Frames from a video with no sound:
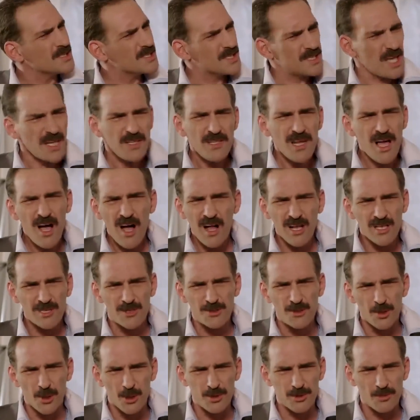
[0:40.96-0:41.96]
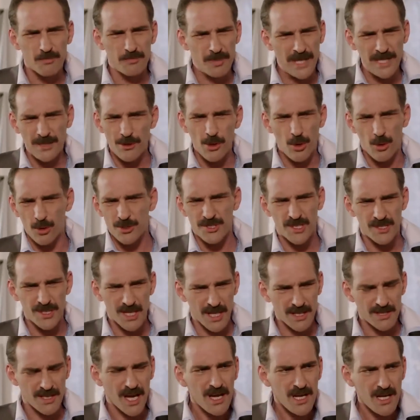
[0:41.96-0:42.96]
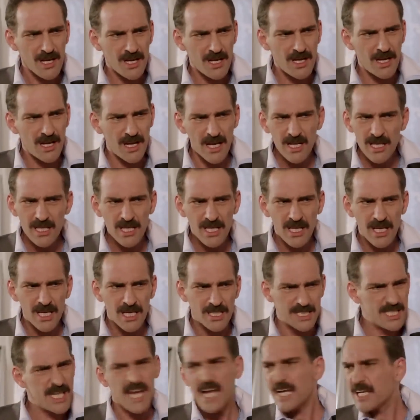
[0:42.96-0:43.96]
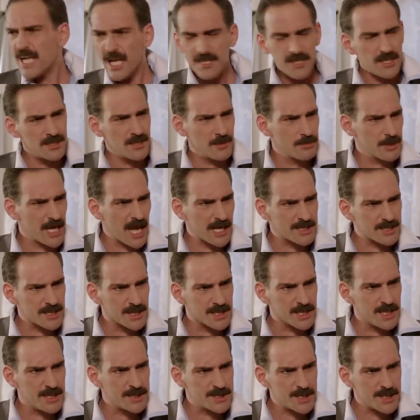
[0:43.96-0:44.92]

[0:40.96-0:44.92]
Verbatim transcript: بعدين فهميني انت وين كنتي وقتها؟ اه؟ ليش تركتيها لحالها